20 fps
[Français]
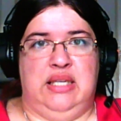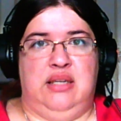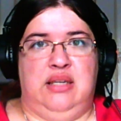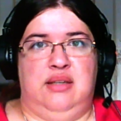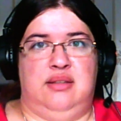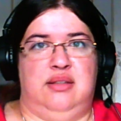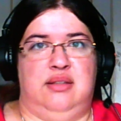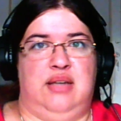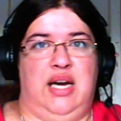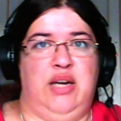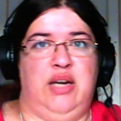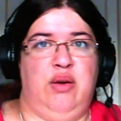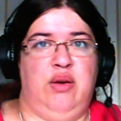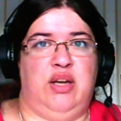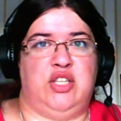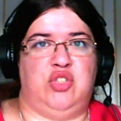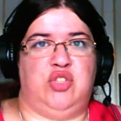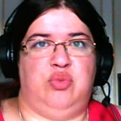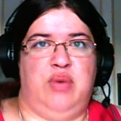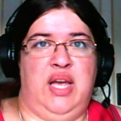Euh, à l'heure
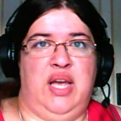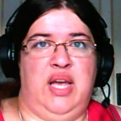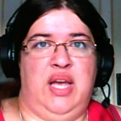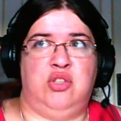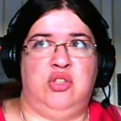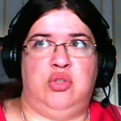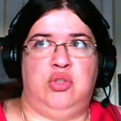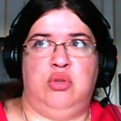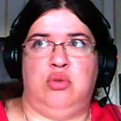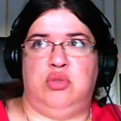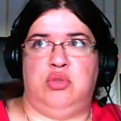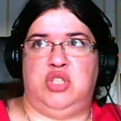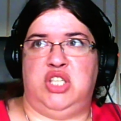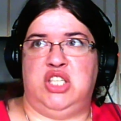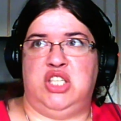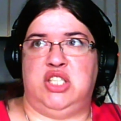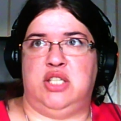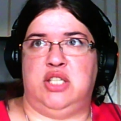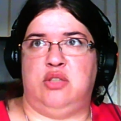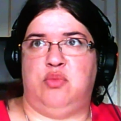actuelle, je
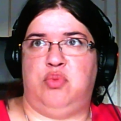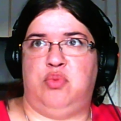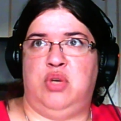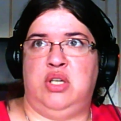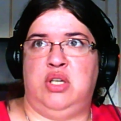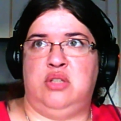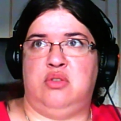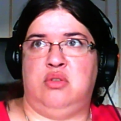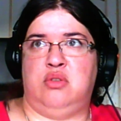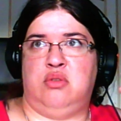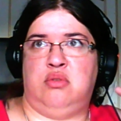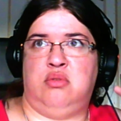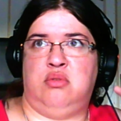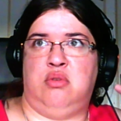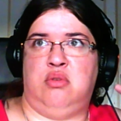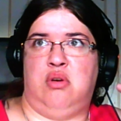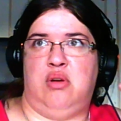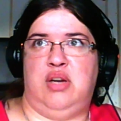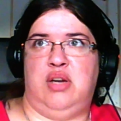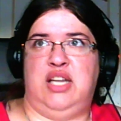recherche un emploi dans
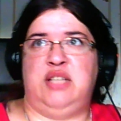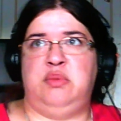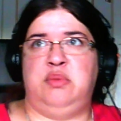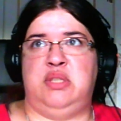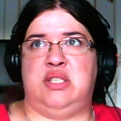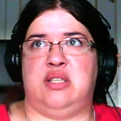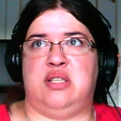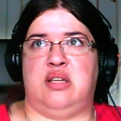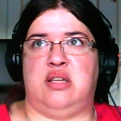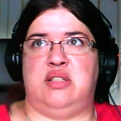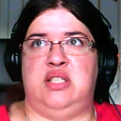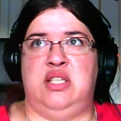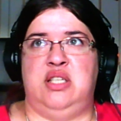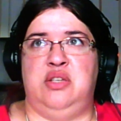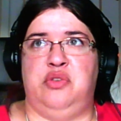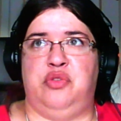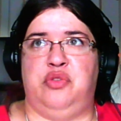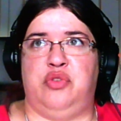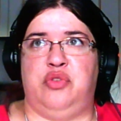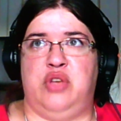
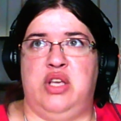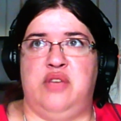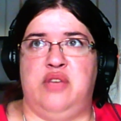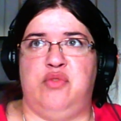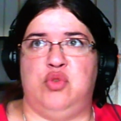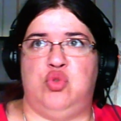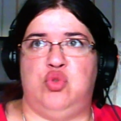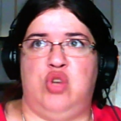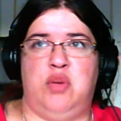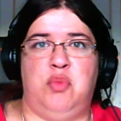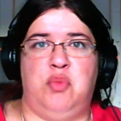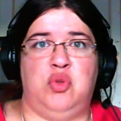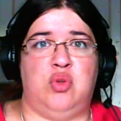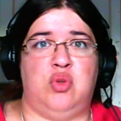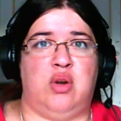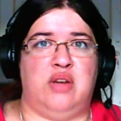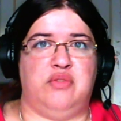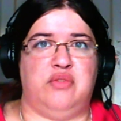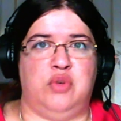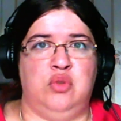l'administratif et éventuellement dans
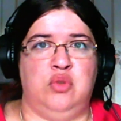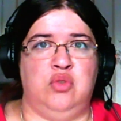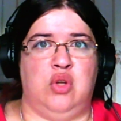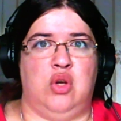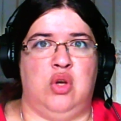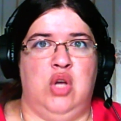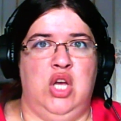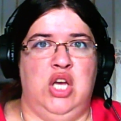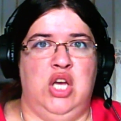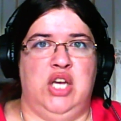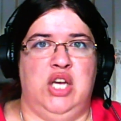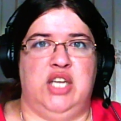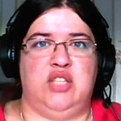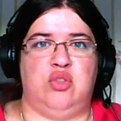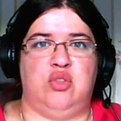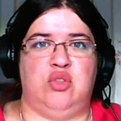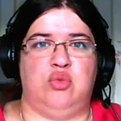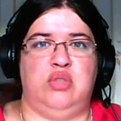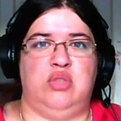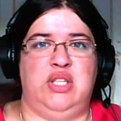la vente, étant
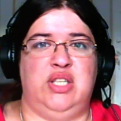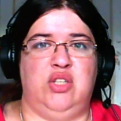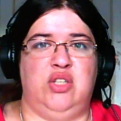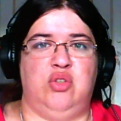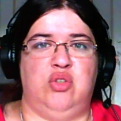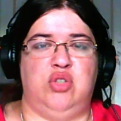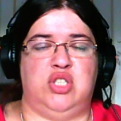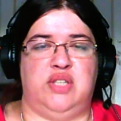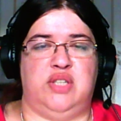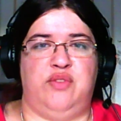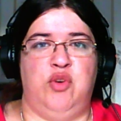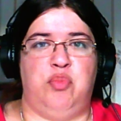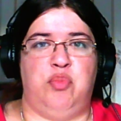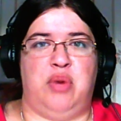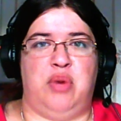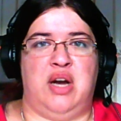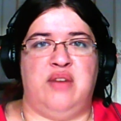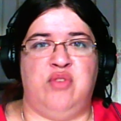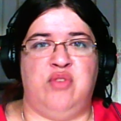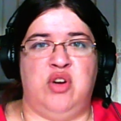donné que j'avais
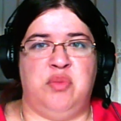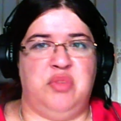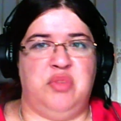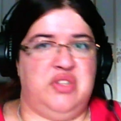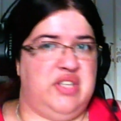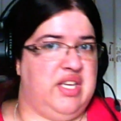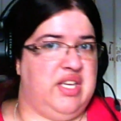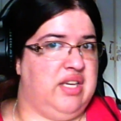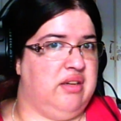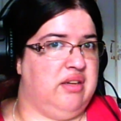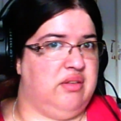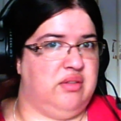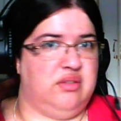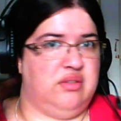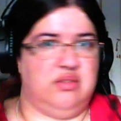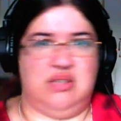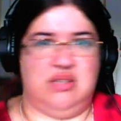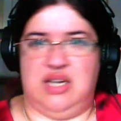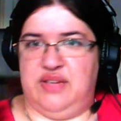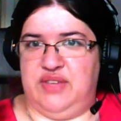auparavant un métier
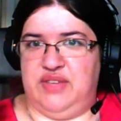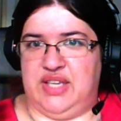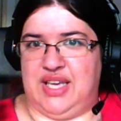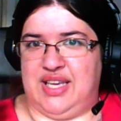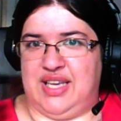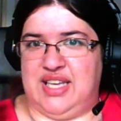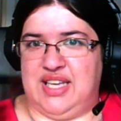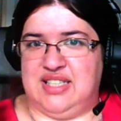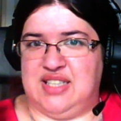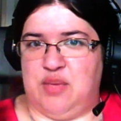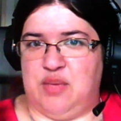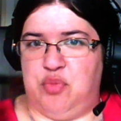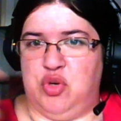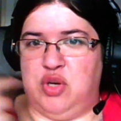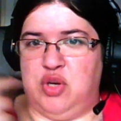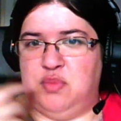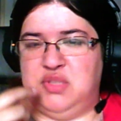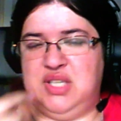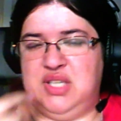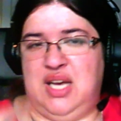avec un casque un peu
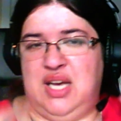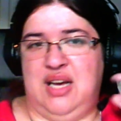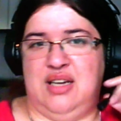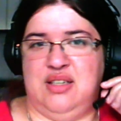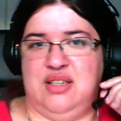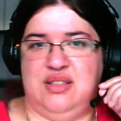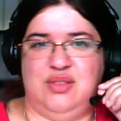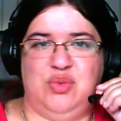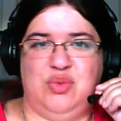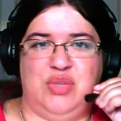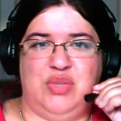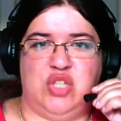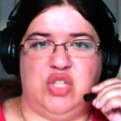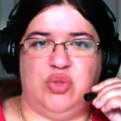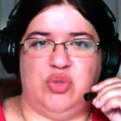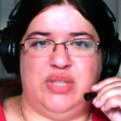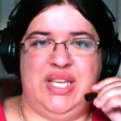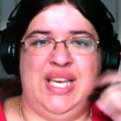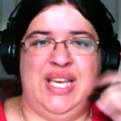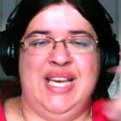comme ça toute la
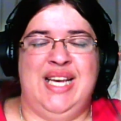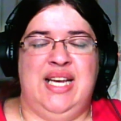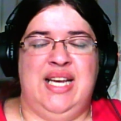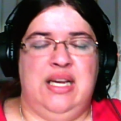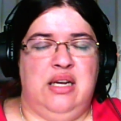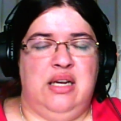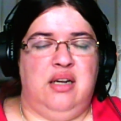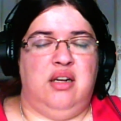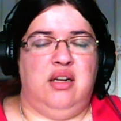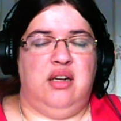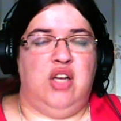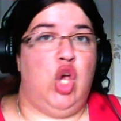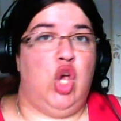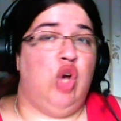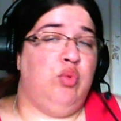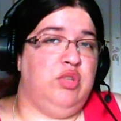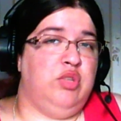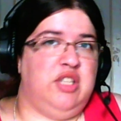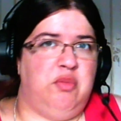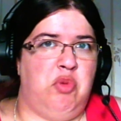journée, et au
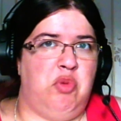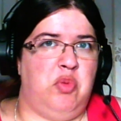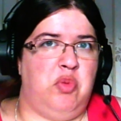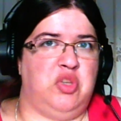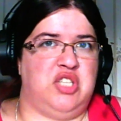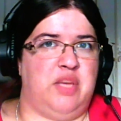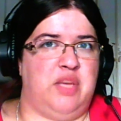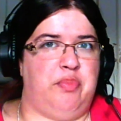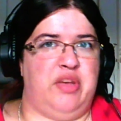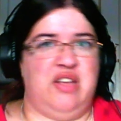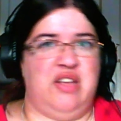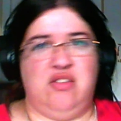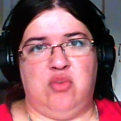bout d'un moment, ça pèse.